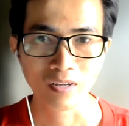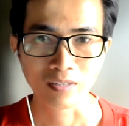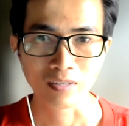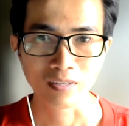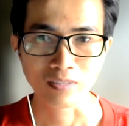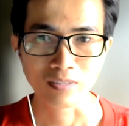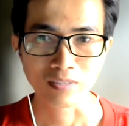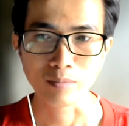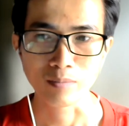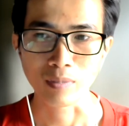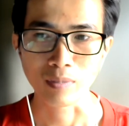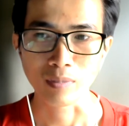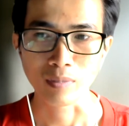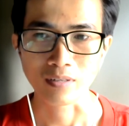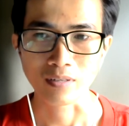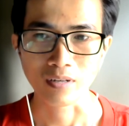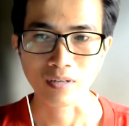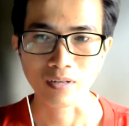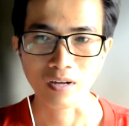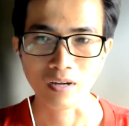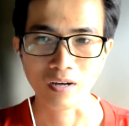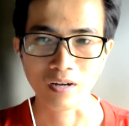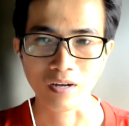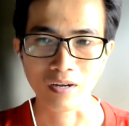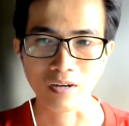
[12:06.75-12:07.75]
nhưng mà
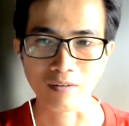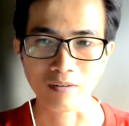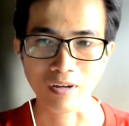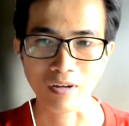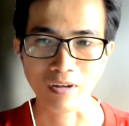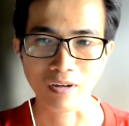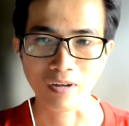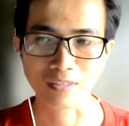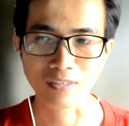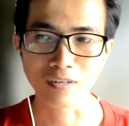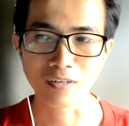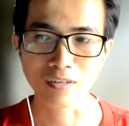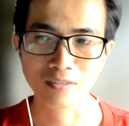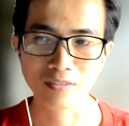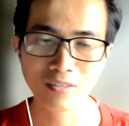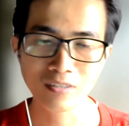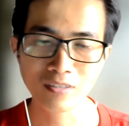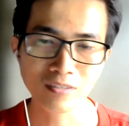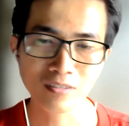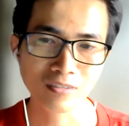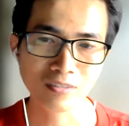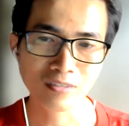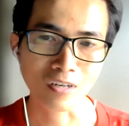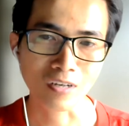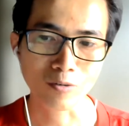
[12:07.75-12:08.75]
ờ, và tân trước
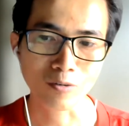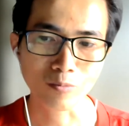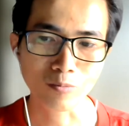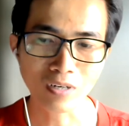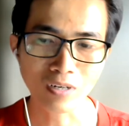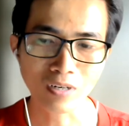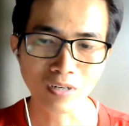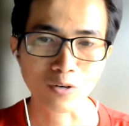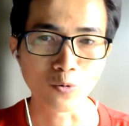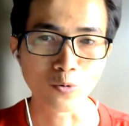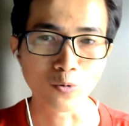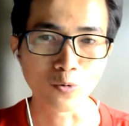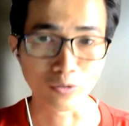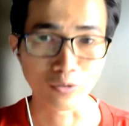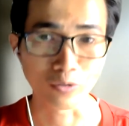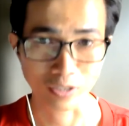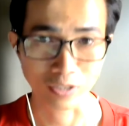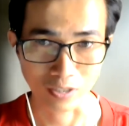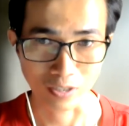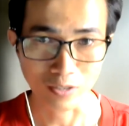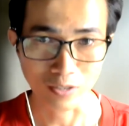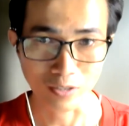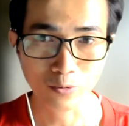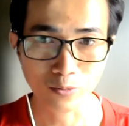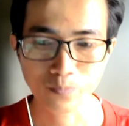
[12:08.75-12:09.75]
tân cũng rất là cuồng
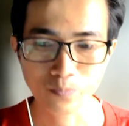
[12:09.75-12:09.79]
sữa